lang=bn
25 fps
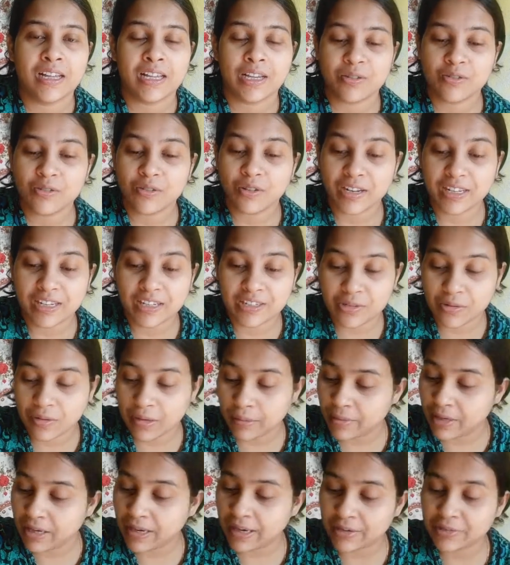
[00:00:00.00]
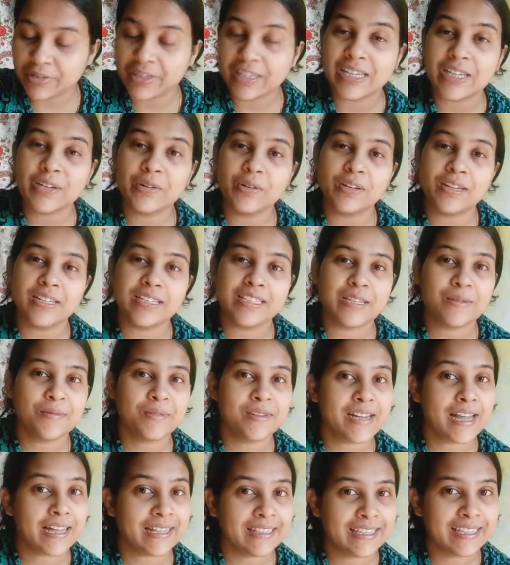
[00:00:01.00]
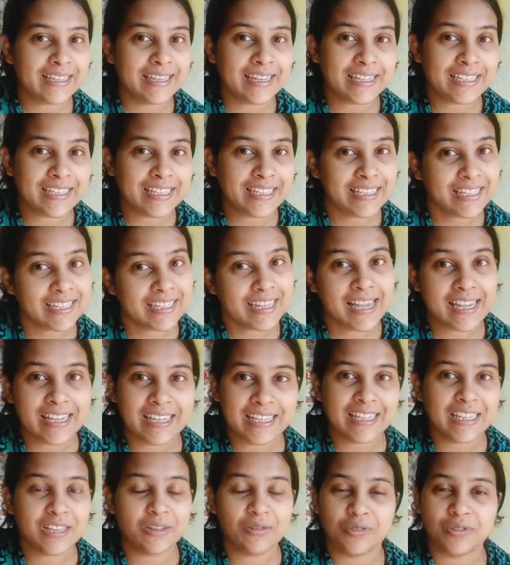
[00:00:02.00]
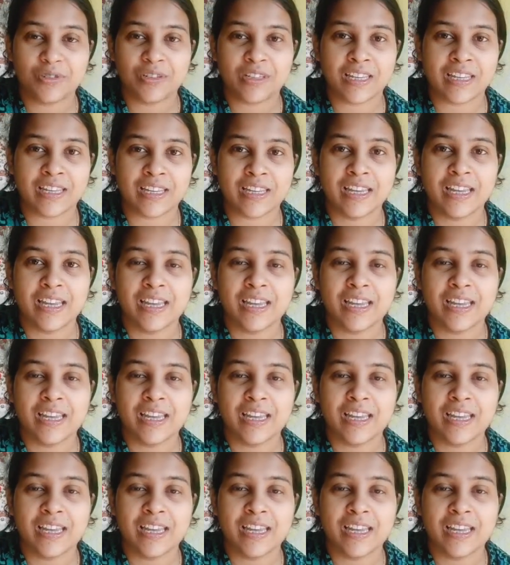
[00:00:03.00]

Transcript: এখন অনেক আবার এখন কি করেছে আমি রাতে একসাথে খাইয়ে দিই দুজনকে